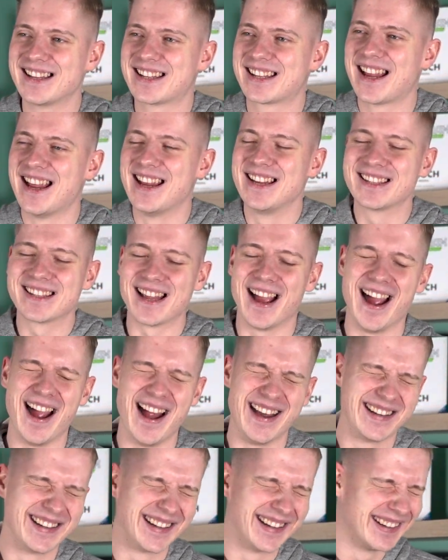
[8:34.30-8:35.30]
das ist
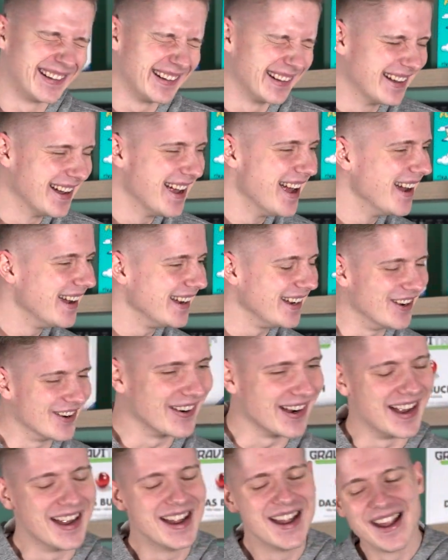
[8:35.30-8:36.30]
halt.
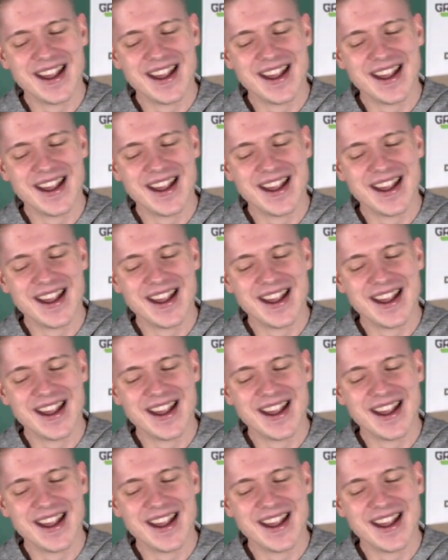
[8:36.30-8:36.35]
Junge,